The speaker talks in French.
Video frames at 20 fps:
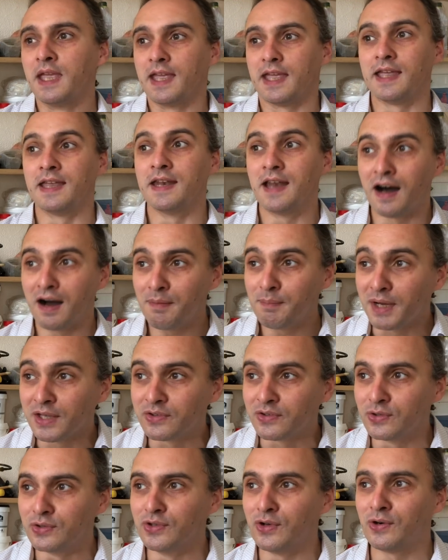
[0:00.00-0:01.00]
Et là,
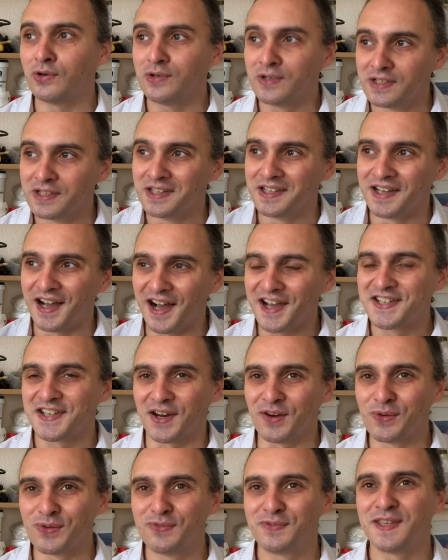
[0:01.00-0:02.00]
maintenant, à
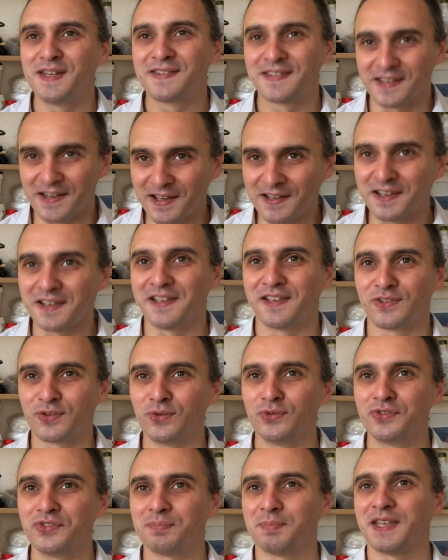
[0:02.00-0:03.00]
Charleville, c'est la
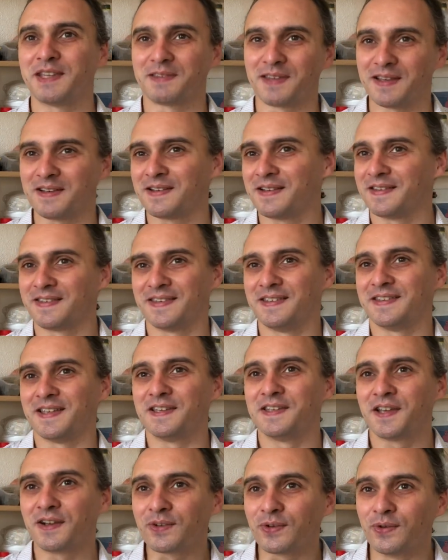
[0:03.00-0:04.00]
création du spectacle.
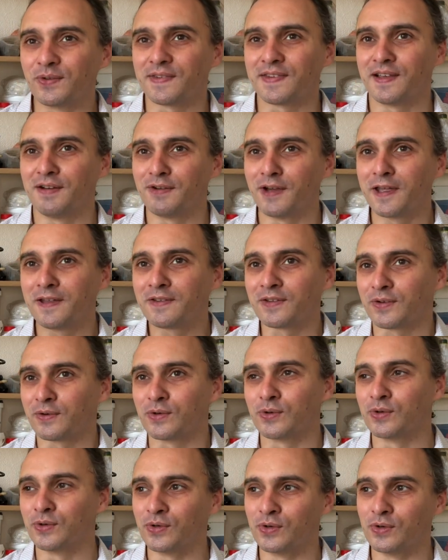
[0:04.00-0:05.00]
C'est-à-dire que ça va être
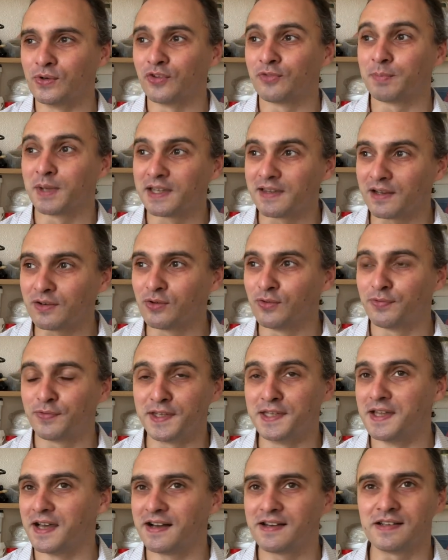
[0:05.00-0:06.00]
le, spectacle
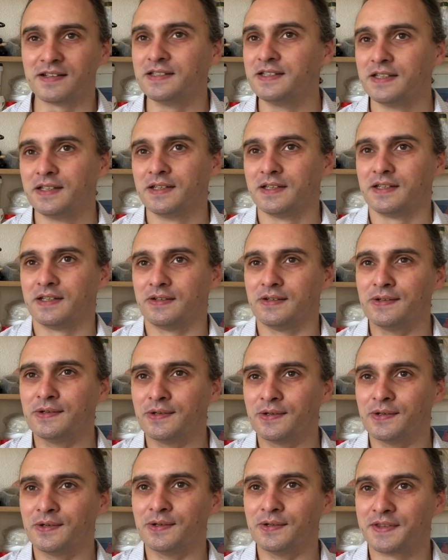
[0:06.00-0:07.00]
final,
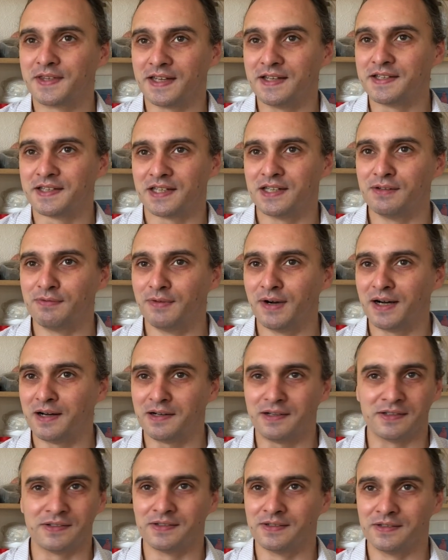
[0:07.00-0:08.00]
euh, tel qu'il
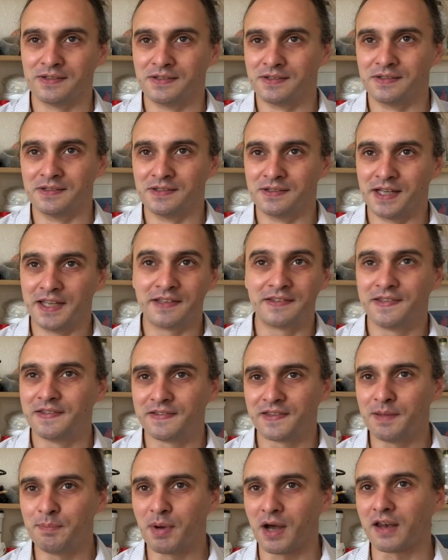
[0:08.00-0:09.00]
va euh,
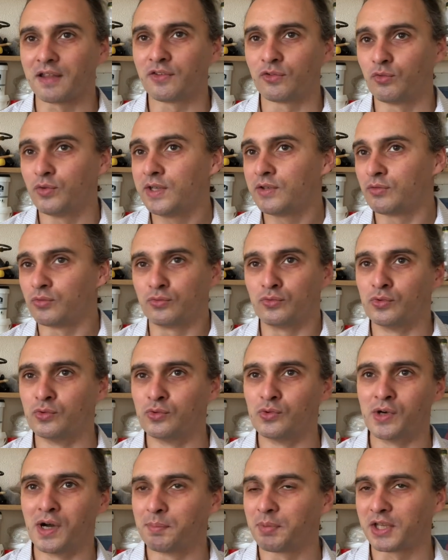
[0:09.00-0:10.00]
exister par la suite,
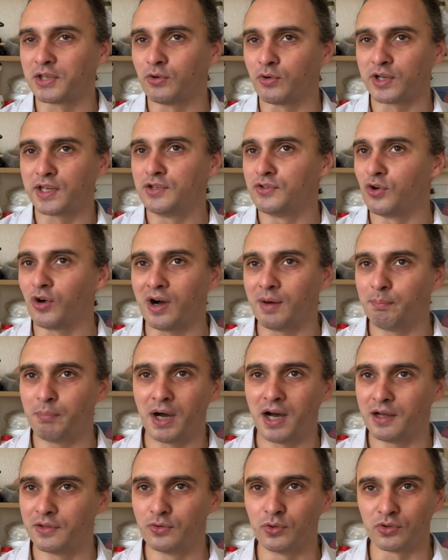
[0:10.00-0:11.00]
où a priori il n'y aura
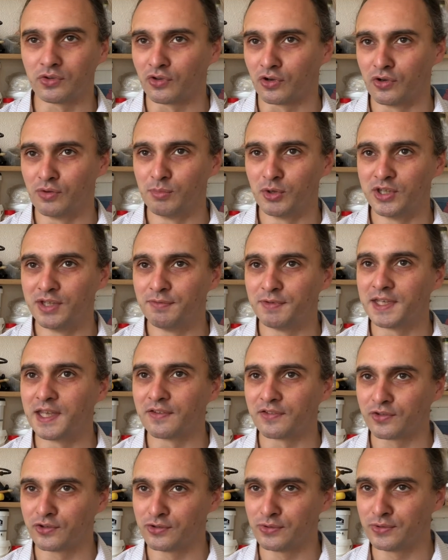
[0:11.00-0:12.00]
pas d'autres
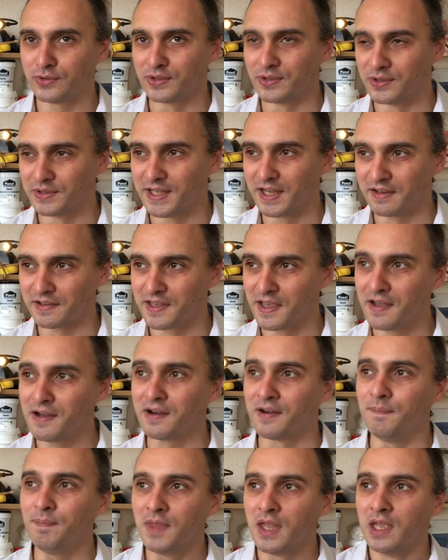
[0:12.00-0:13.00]
modifications euh, derrière.